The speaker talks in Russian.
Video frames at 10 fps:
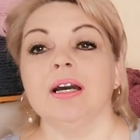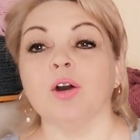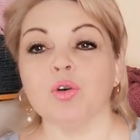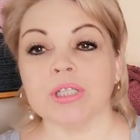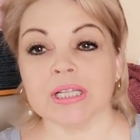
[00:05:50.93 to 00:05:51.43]

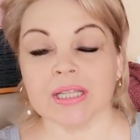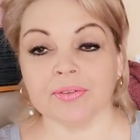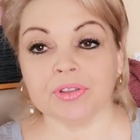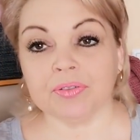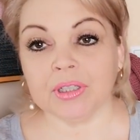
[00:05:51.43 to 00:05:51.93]
какой
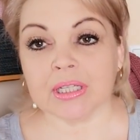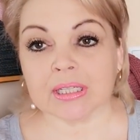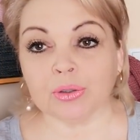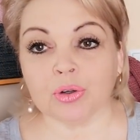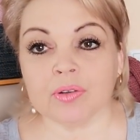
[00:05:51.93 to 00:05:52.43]
состав твида,
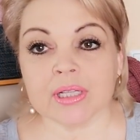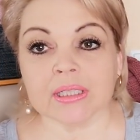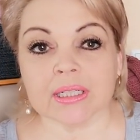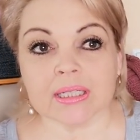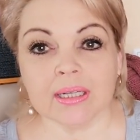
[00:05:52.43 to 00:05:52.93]
с которой я
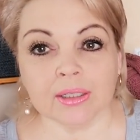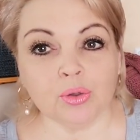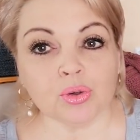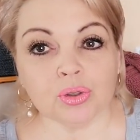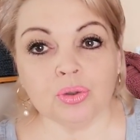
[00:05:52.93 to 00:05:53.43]
вязал
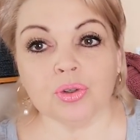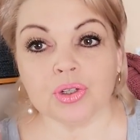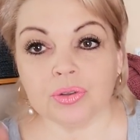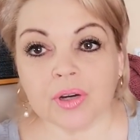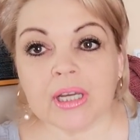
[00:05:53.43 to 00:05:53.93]
кардиган «Южную
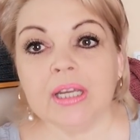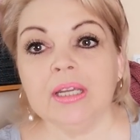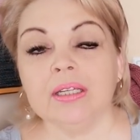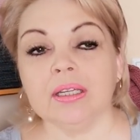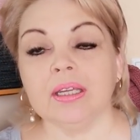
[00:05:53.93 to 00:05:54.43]
ночь», два,
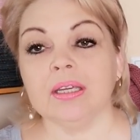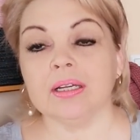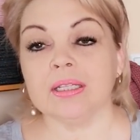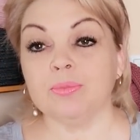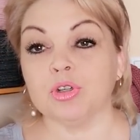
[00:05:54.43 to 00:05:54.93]

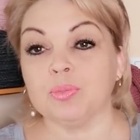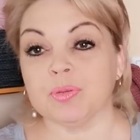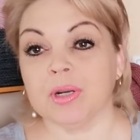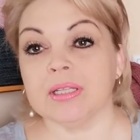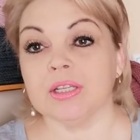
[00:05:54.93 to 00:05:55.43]
и где можно
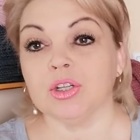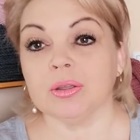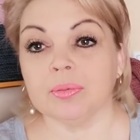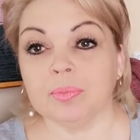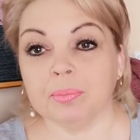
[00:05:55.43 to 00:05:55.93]
посмотреть,
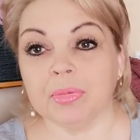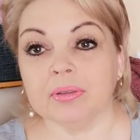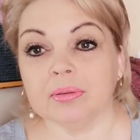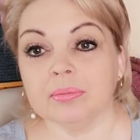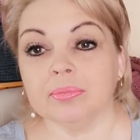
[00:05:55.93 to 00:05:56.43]
значит, э,
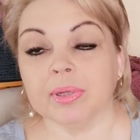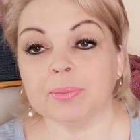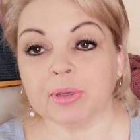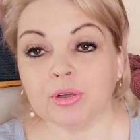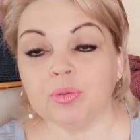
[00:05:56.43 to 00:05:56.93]

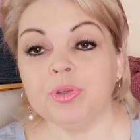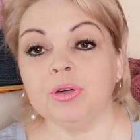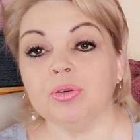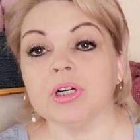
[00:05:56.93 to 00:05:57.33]
подробнее